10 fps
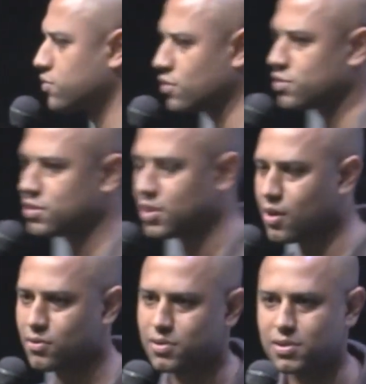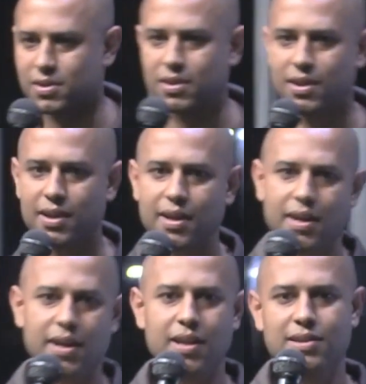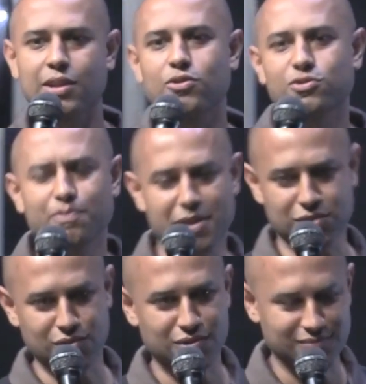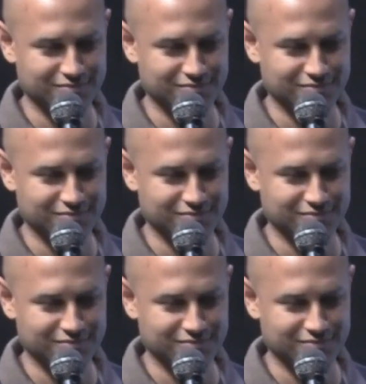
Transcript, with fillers: longe de Deus, ela está longe do pastor.